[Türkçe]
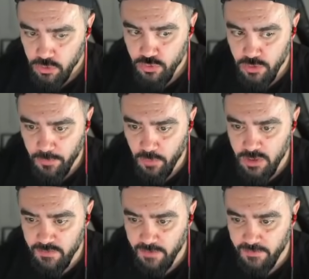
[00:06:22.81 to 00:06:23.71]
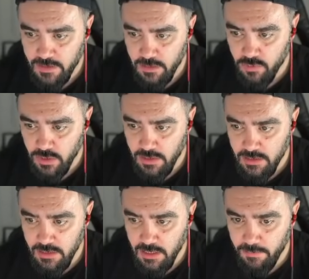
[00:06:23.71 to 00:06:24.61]
Şurada polis var. Fazla burada
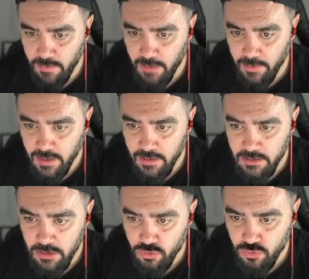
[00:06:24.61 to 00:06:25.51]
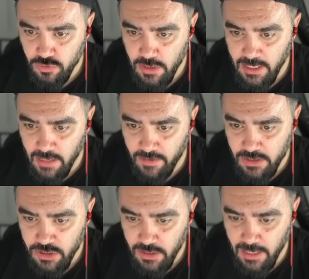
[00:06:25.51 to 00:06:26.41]
hızlı gitmeyelim arkadaşlar. Şurada
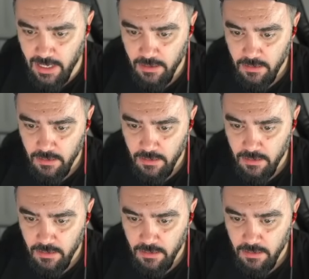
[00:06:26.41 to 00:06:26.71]
yavaşla.